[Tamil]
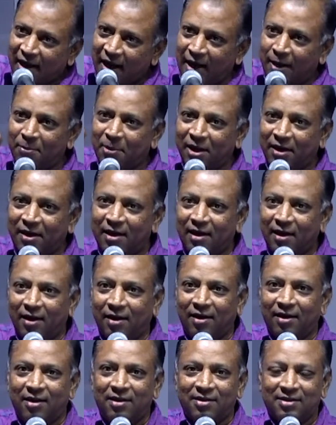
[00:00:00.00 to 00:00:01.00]
நாம நல்ல
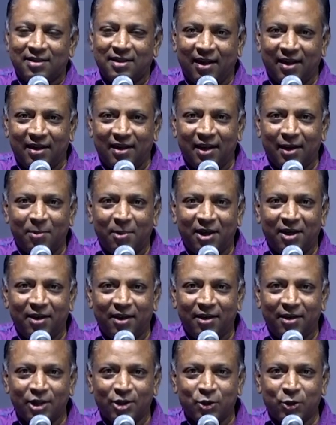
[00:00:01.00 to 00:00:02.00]
சில
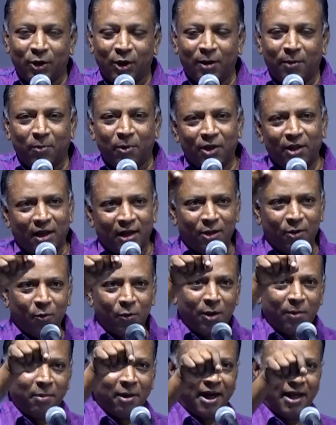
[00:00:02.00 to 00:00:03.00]
நண்பர்கள்ட்ட சொல்லும்போது அது
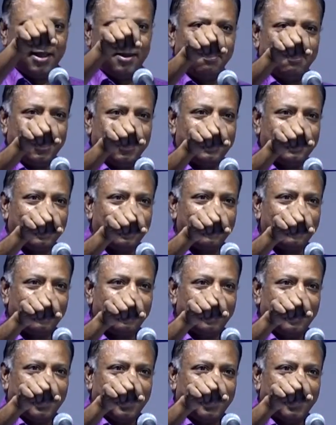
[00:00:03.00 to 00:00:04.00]
ஒரு பாதிப்பை
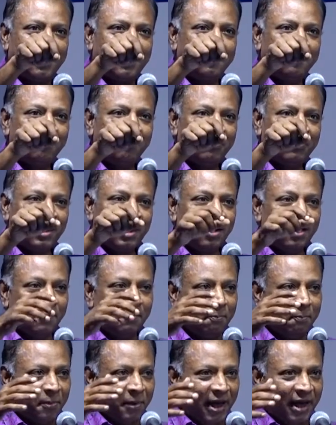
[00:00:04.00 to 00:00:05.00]
தருதுன்னா
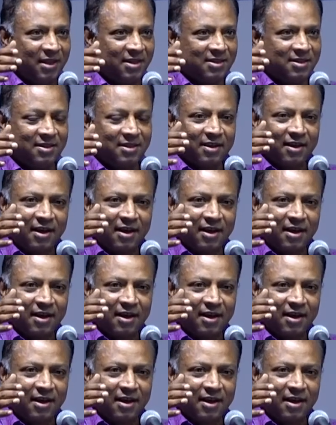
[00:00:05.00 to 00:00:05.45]
பேச்சு